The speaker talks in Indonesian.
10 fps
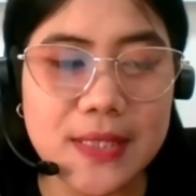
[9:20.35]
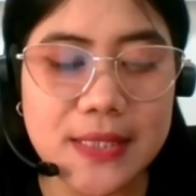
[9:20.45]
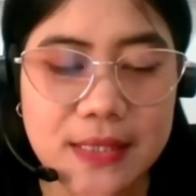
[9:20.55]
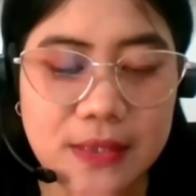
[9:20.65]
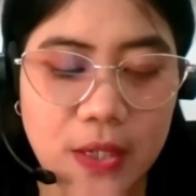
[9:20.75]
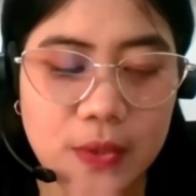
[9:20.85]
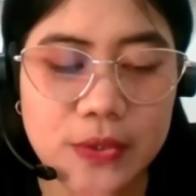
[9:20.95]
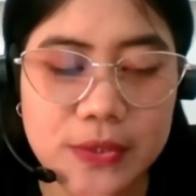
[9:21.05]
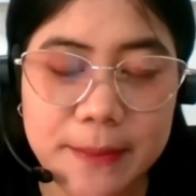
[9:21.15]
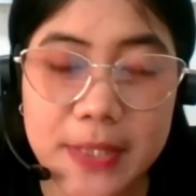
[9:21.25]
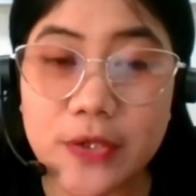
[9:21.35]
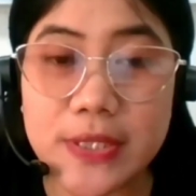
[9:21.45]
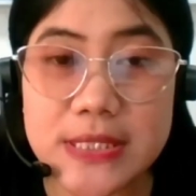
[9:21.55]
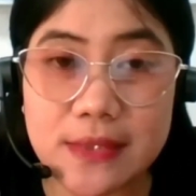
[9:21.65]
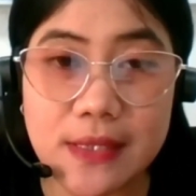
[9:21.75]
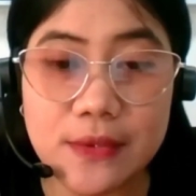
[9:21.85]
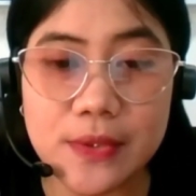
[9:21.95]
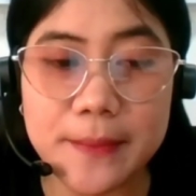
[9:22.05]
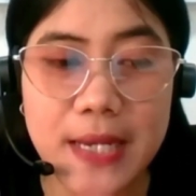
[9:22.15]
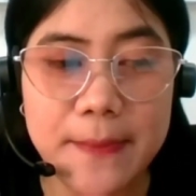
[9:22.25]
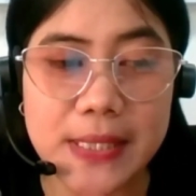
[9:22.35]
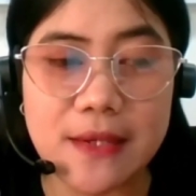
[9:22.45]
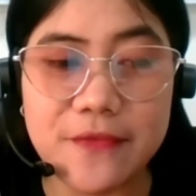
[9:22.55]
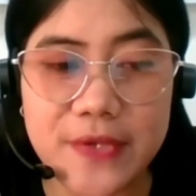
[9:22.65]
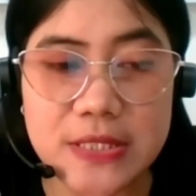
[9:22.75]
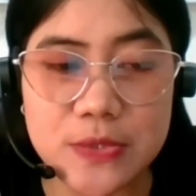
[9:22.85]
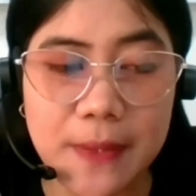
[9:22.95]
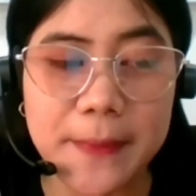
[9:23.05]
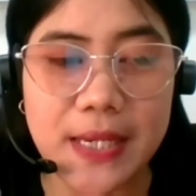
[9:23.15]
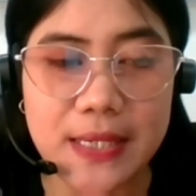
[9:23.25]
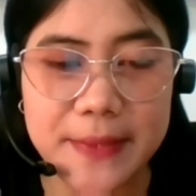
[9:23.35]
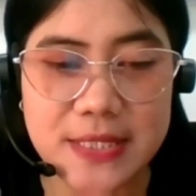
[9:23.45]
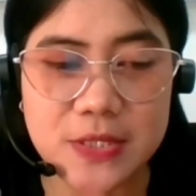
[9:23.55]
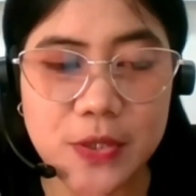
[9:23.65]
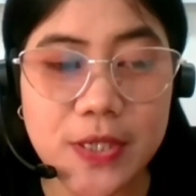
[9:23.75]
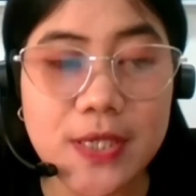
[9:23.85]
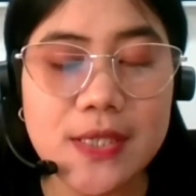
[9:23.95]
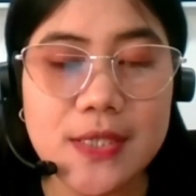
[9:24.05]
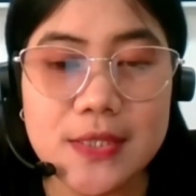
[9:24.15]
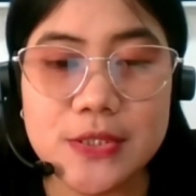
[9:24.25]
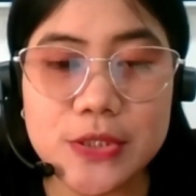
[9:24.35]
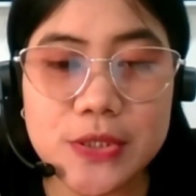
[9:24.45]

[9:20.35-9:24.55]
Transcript: eh, kalau untuk term and conditionnya untuk mendapatkan free swap ya di Maxco mm-hmm.